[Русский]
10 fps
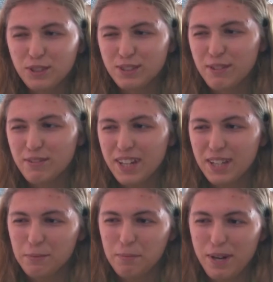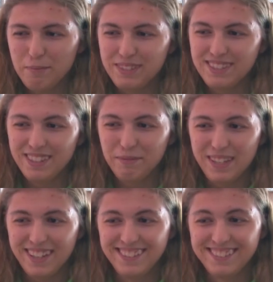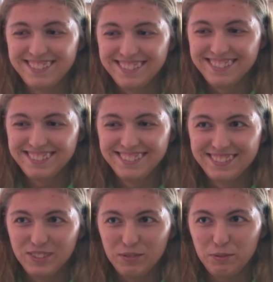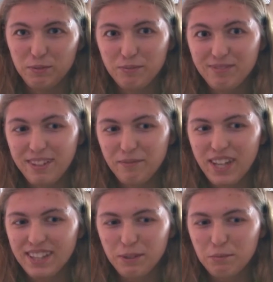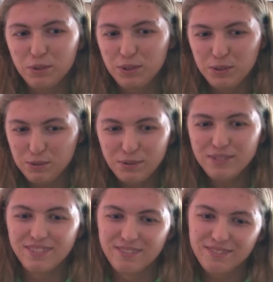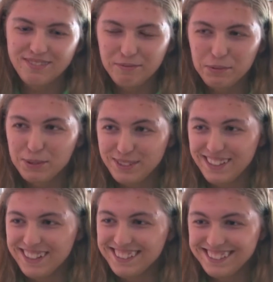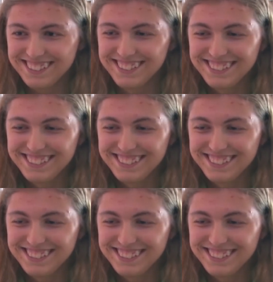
Развивает память для меня. Для меня это будет трудно, но буду стараться